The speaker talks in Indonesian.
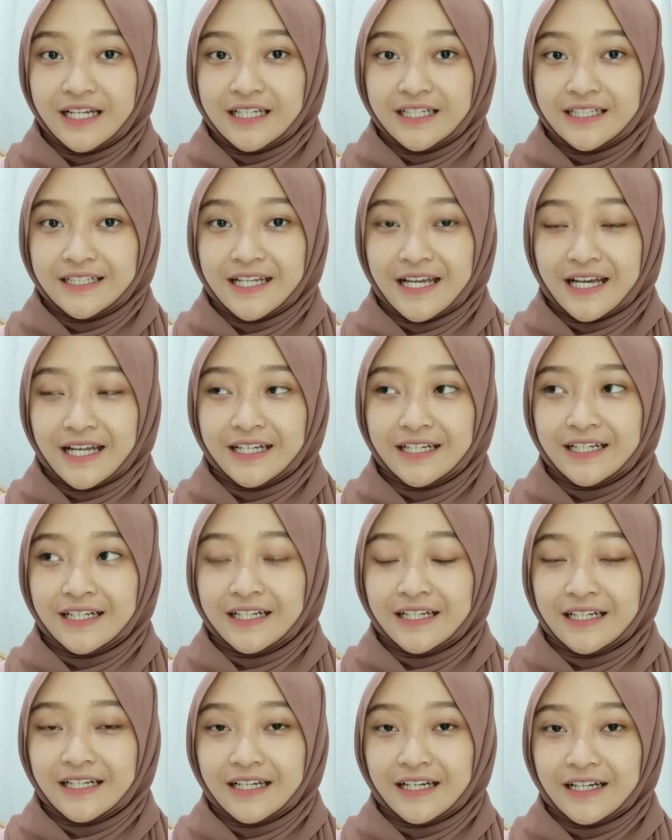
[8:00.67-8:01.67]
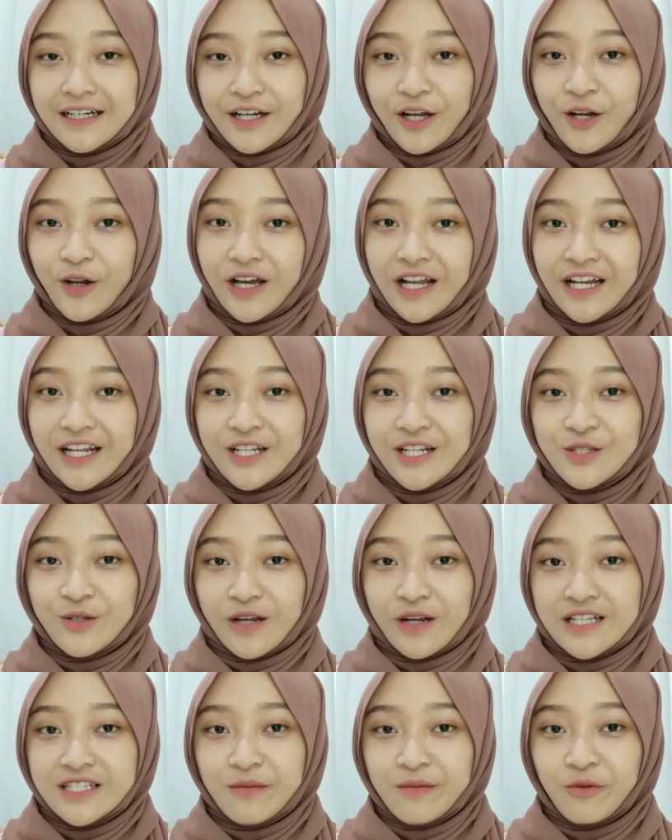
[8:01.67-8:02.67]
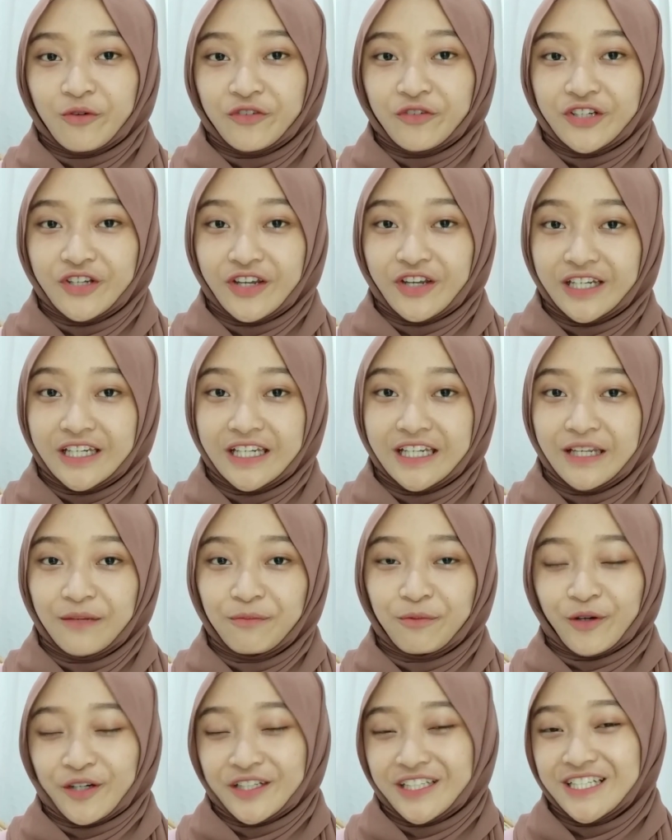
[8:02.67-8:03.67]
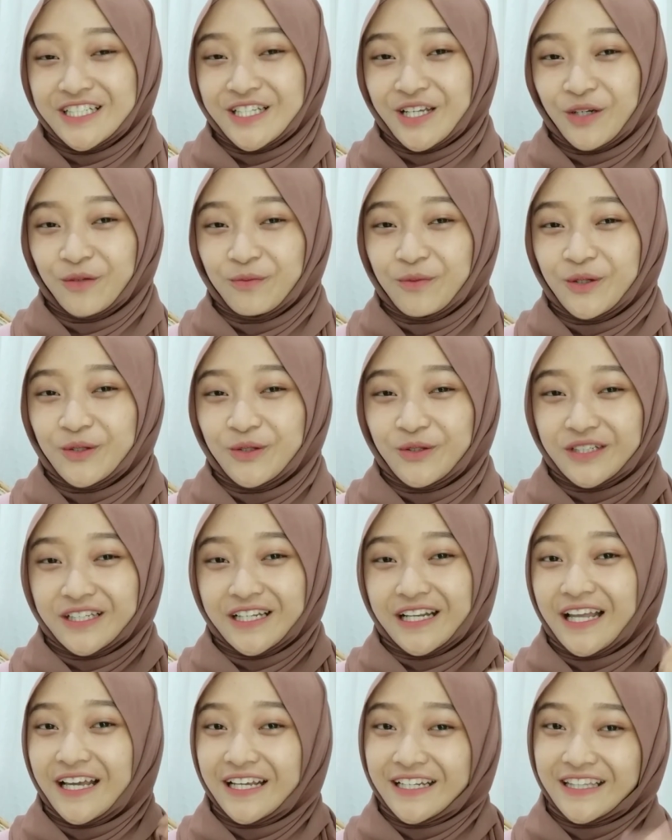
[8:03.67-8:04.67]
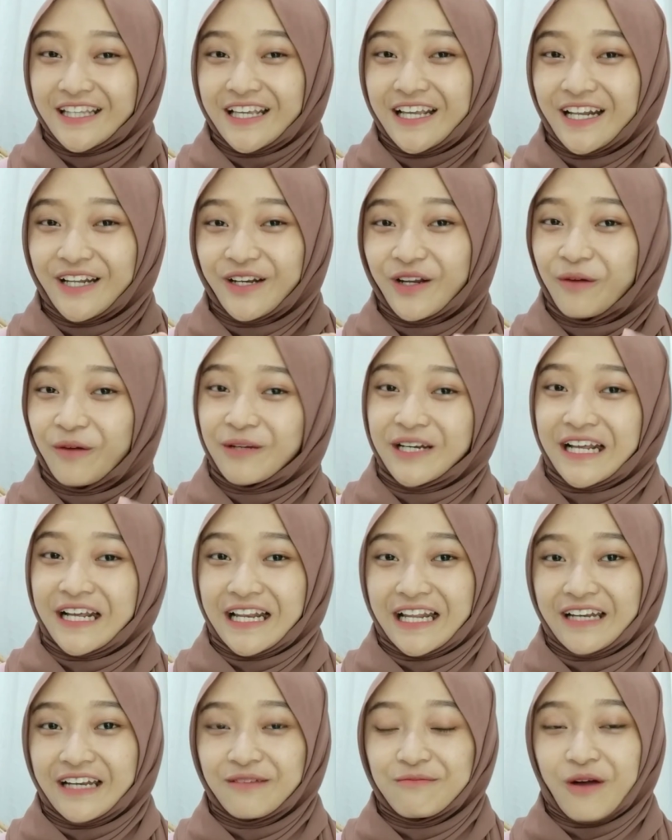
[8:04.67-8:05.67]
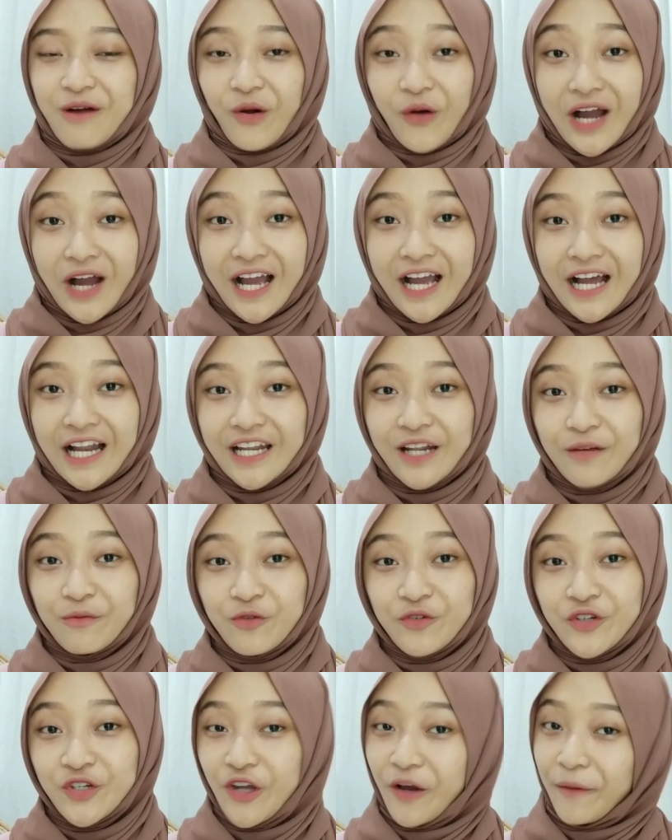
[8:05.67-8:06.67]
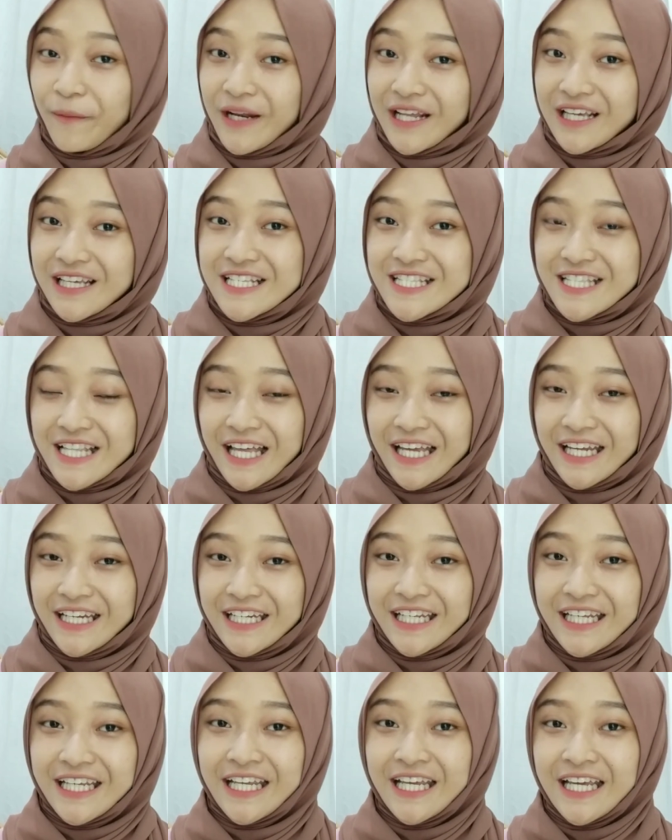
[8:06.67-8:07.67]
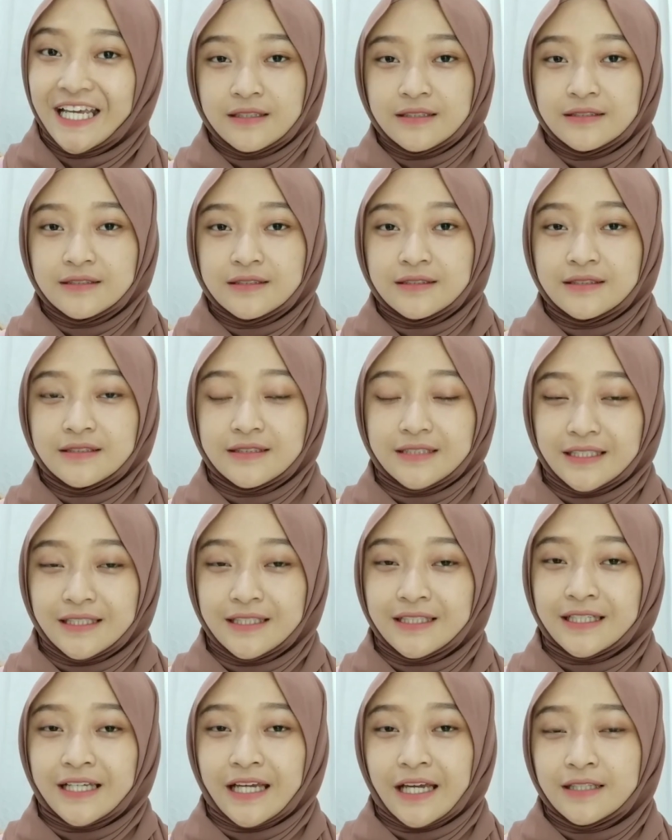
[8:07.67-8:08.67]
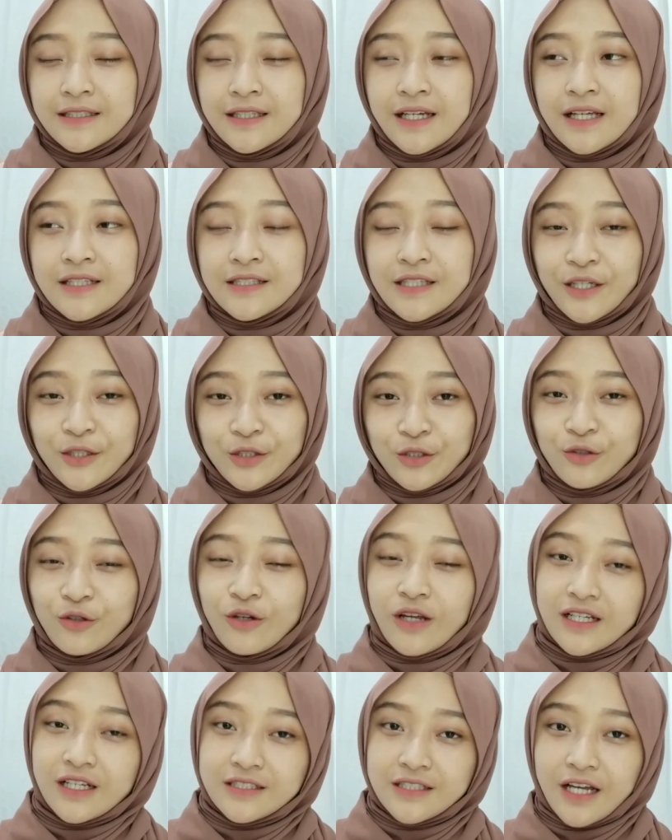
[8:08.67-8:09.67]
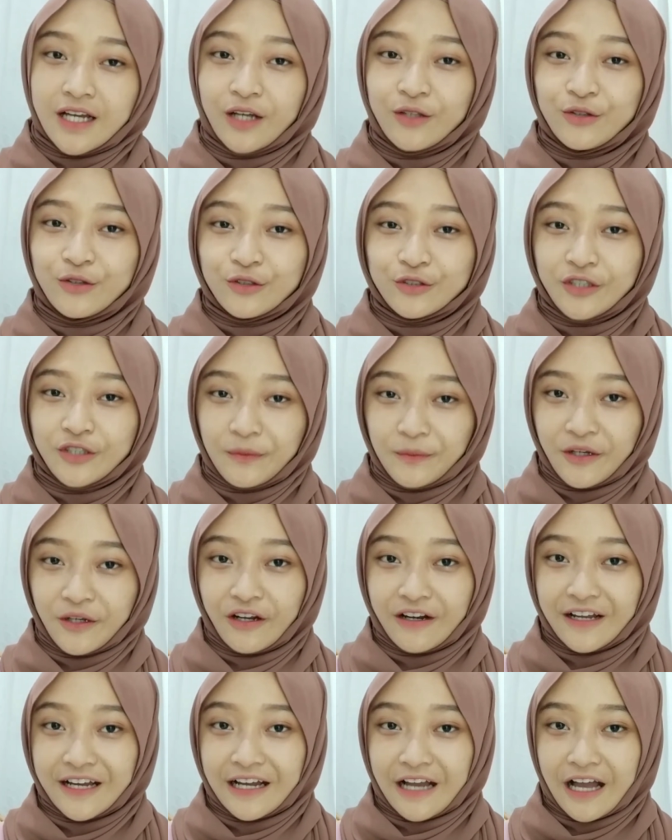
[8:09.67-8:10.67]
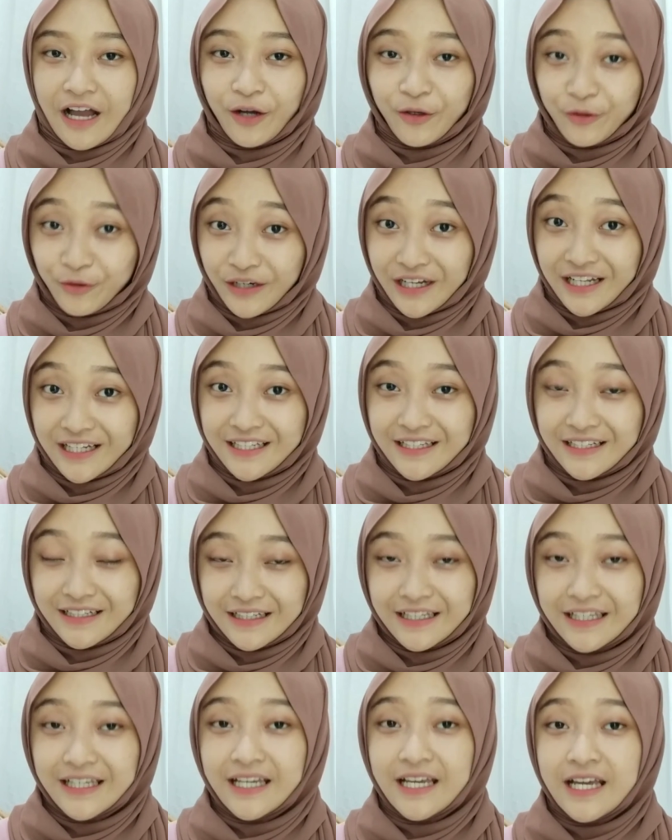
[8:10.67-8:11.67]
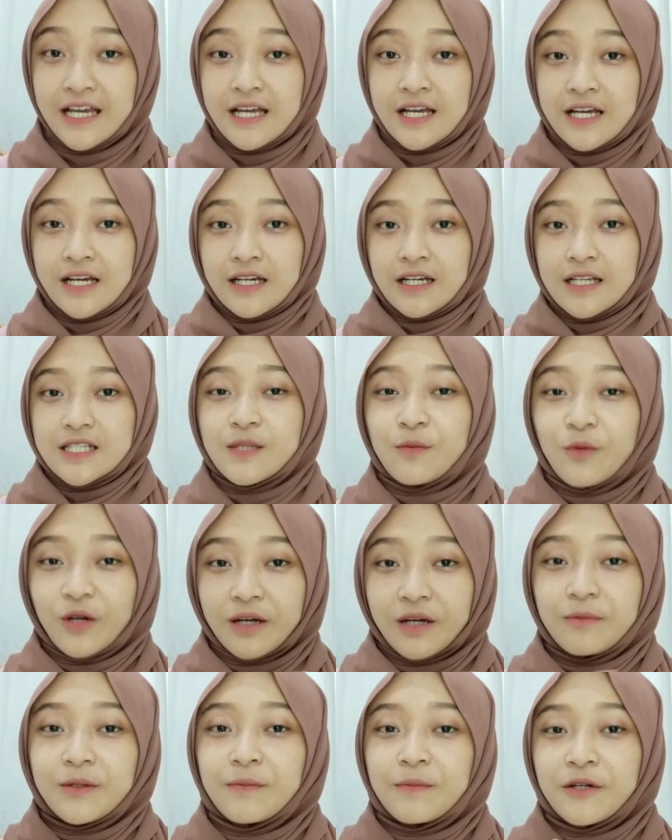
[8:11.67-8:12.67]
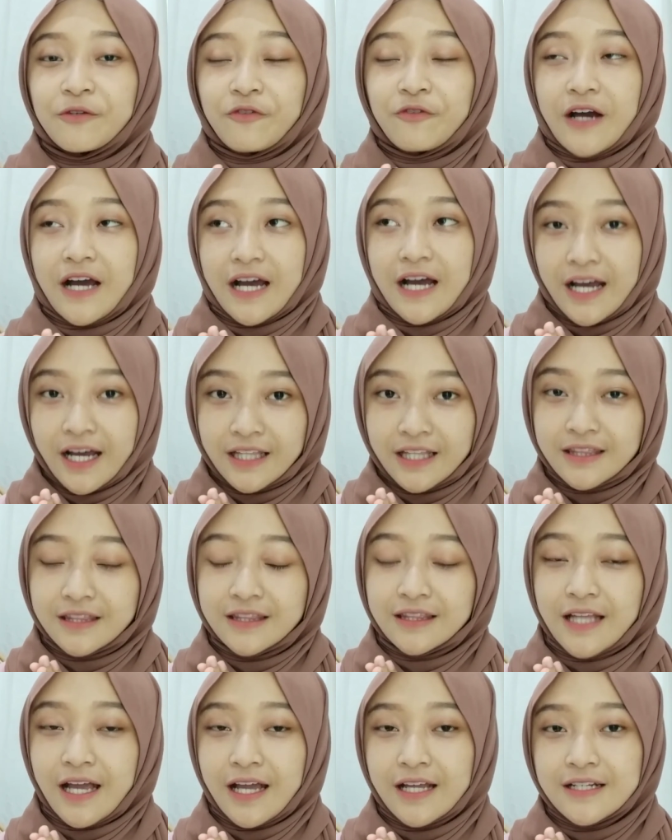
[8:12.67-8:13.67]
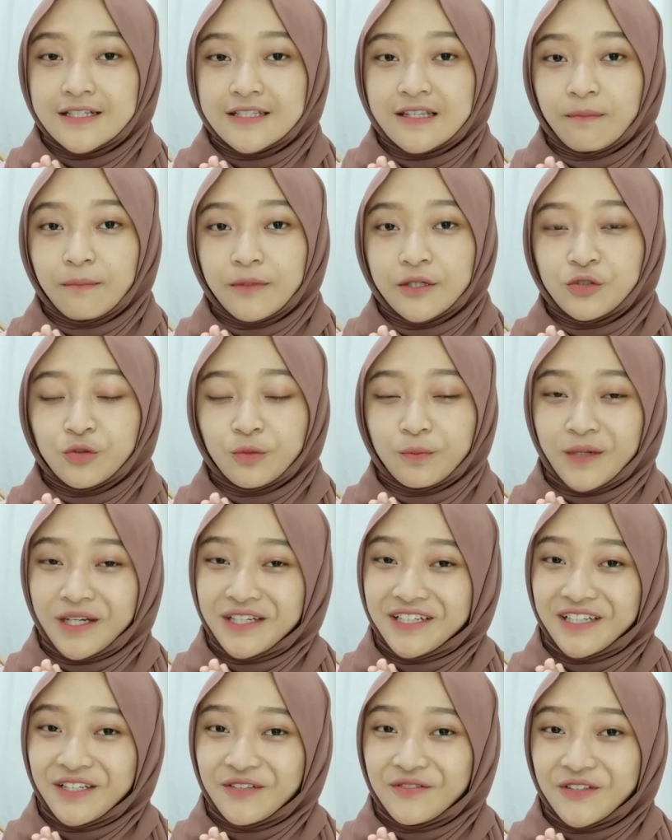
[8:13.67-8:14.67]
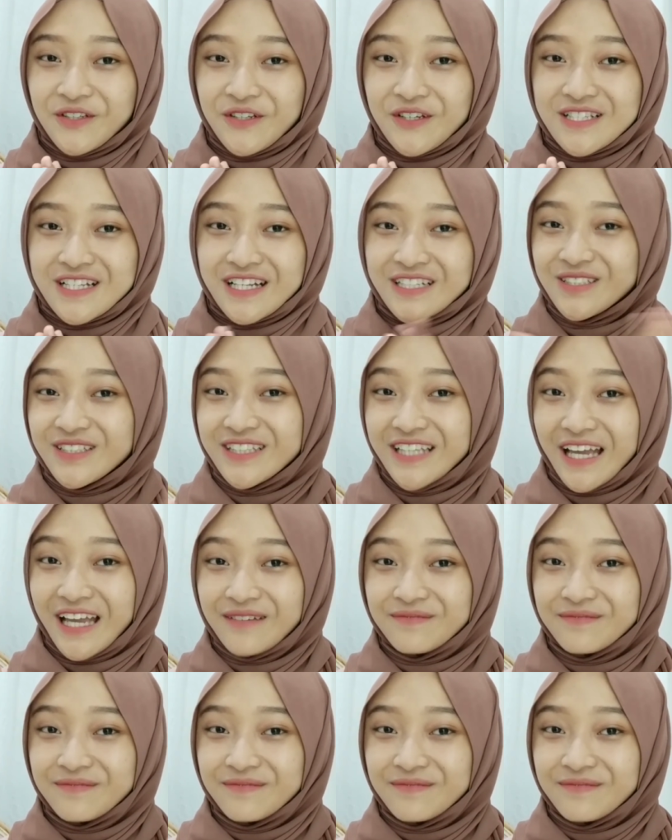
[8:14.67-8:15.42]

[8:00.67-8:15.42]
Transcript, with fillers: dan kalau kalian suka sama video ini, pokoknya jangan lupa untuk di like, tinggalin komen kalian di bawah. Kalian mau video apa lagi setelah ini? Jadi kayaknya segitu dulu aja untuk Shopee haul aku kali ini. Semoga bermanfaat dan sampai jumpa di video selanjutnya.